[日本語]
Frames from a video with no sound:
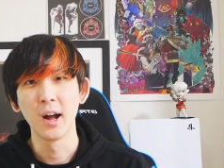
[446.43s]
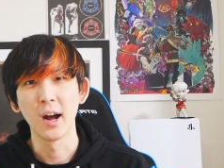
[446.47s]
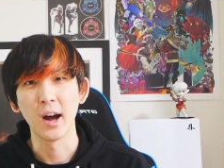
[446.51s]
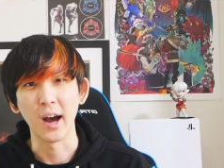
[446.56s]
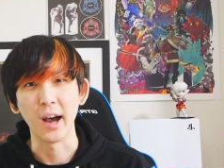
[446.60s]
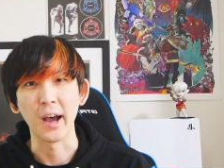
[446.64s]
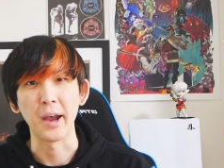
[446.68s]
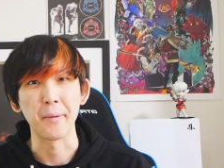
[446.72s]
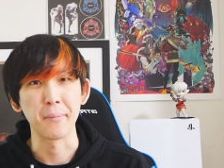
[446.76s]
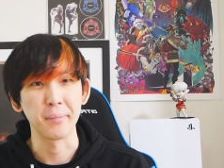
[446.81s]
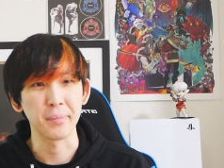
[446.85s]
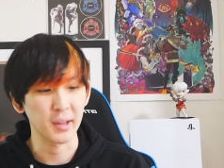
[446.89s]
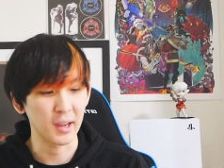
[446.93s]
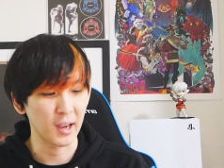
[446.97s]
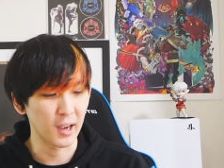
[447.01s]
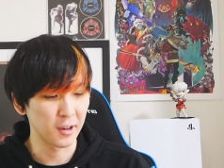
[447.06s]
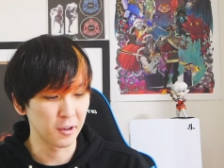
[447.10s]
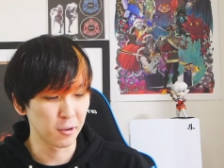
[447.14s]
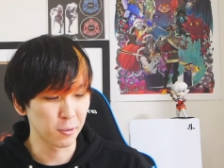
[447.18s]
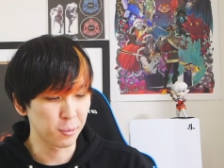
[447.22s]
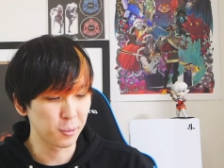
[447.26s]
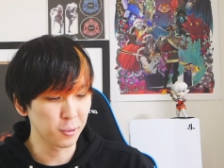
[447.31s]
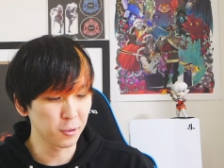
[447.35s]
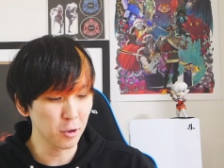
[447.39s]
はい、あ
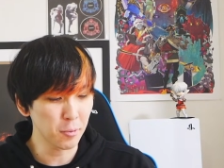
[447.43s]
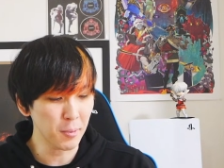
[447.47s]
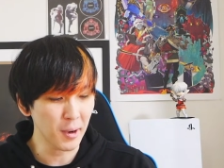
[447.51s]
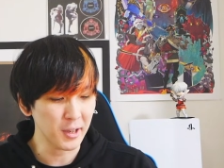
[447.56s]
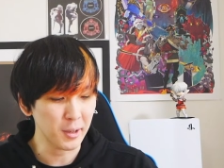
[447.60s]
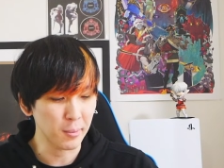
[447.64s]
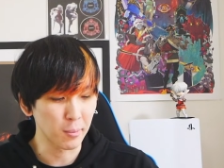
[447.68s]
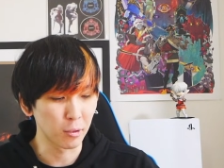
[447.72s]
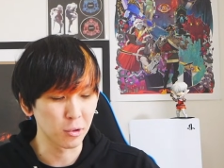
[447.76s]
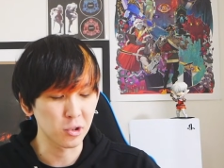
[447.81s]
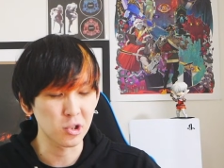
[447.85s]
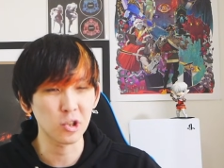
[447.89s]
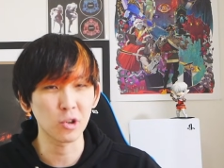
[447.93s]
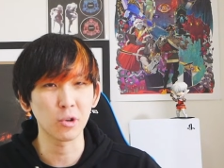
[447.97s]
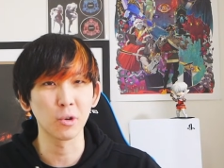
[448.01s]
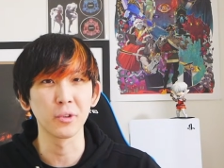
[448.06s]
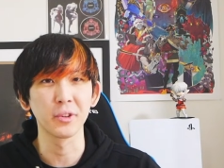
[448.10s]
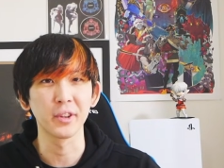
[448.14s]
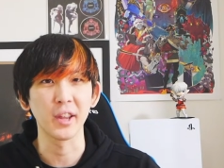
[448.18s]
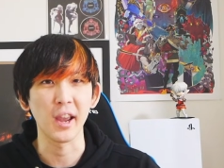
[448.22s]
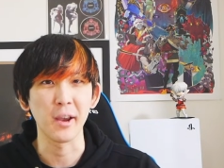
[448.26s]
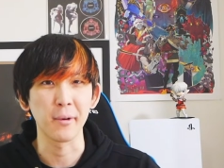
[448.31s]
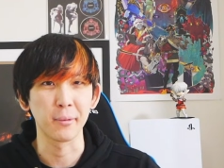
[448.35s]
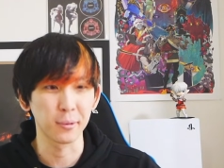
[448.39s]
の風呂場に持ち
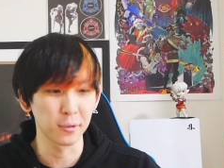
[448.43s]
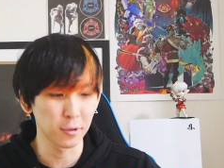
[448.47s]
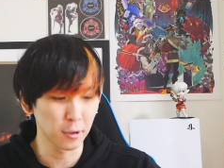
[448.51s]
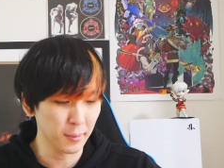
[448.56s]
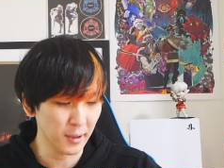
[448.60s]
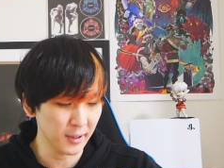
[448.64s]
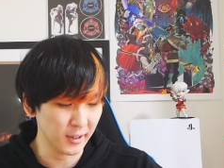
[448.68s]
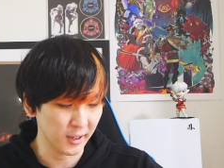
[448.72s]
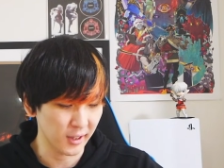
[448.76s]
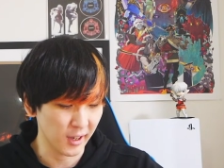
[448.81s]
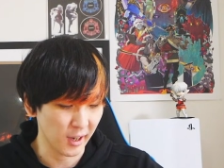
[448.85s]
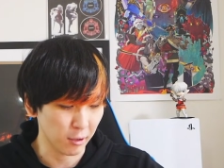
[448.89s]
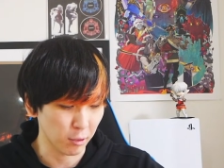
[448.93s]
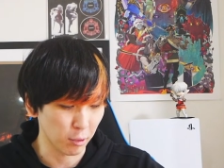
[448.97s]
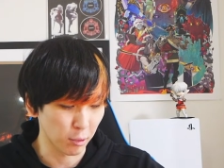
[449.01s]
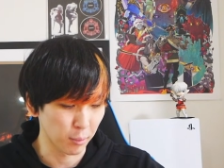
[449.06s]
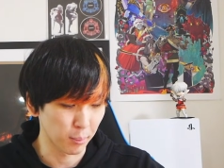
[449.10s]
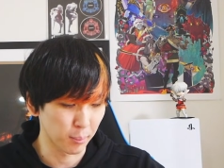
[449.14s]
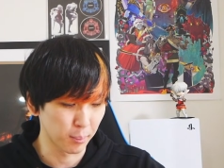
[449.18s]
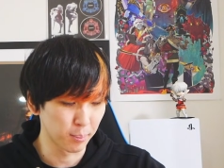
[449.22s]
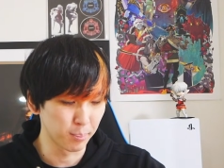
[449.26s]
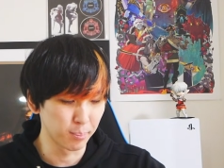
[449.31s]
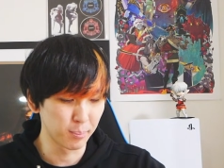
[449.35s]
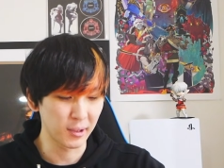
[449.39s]
込んで風呂場でね
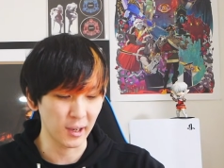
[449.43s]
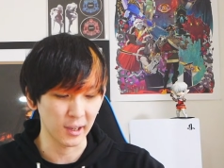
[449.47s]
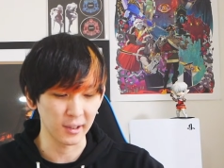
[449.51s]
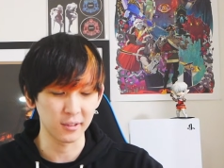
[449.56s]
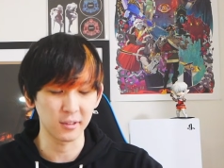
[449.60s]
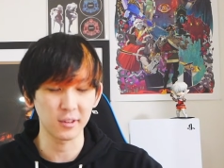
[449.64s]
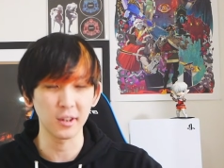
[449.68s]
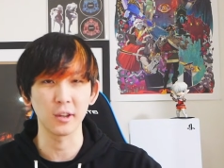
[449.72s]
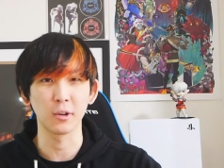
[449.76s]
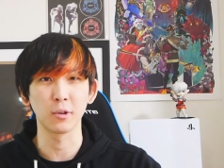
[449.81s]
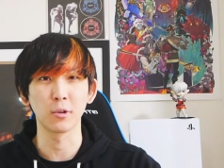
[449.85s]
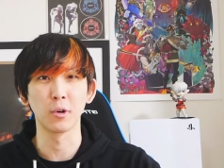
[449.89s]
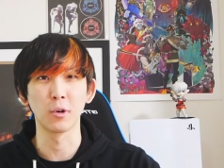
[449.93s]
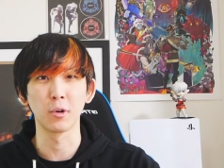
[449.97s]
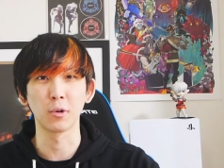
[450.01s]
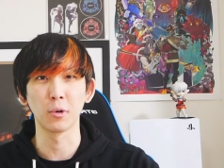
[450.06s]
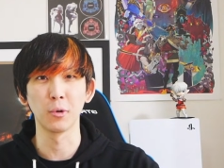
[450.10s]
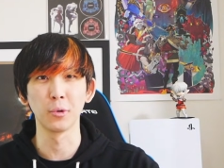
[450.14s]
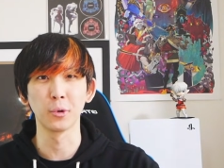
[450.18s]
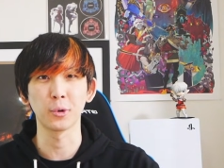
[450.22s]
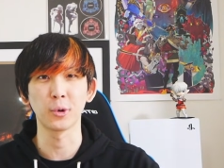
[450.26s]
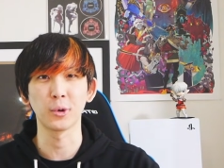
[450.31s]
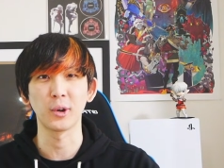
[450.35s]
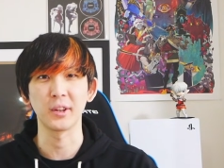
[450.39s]
こうがっつりこう
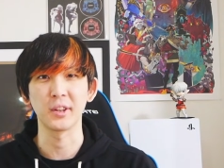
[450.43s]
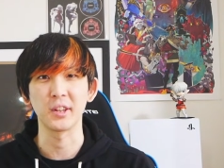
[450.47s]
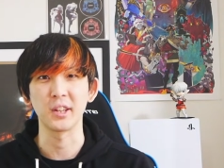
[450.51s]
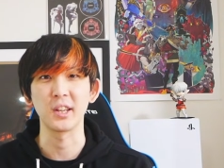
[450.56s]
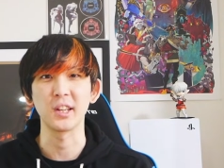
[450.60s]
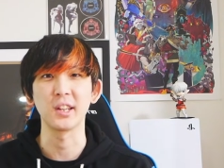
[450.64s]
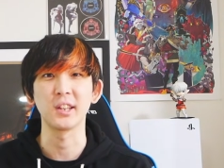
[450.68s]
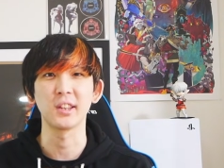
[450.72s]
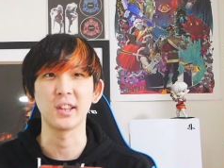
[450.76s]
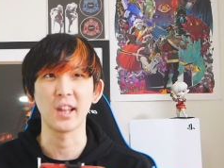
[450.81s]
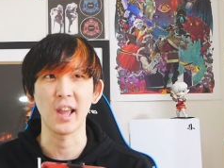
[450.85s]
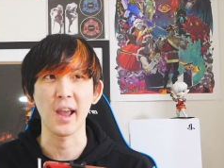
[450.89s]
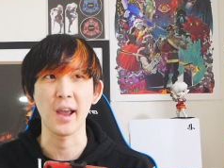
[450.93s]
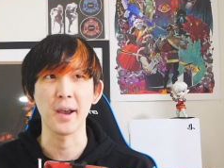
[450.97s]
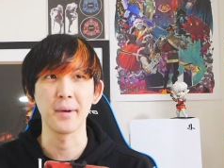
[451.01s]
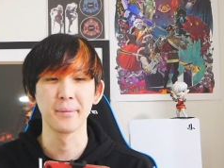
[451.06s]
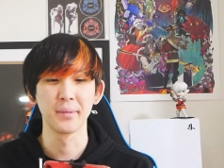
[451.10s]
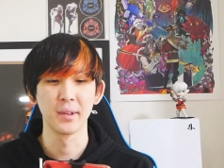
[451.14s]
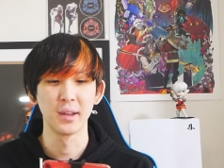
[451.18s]
コントローラー握って